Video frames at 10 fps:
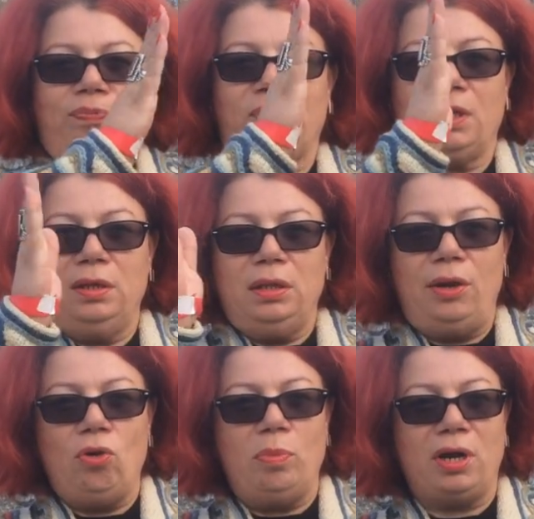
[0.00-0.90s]

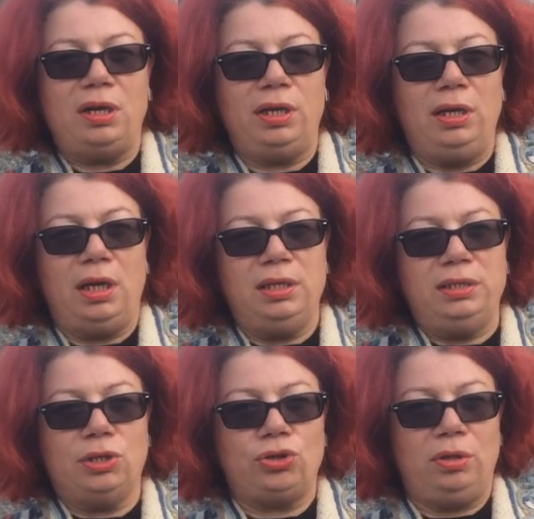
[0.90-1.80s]
на ребрах, и они
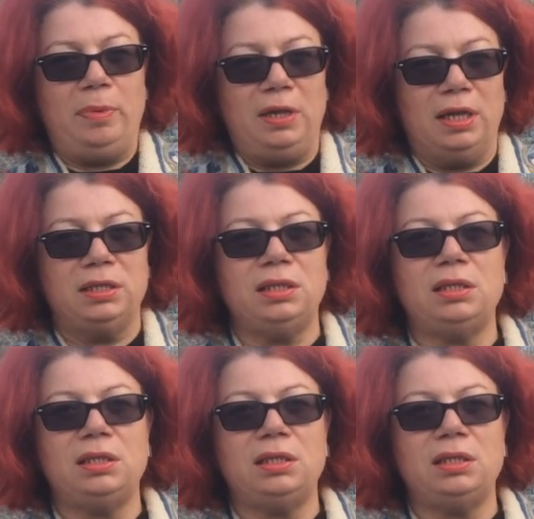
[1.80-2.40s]
держат баланс.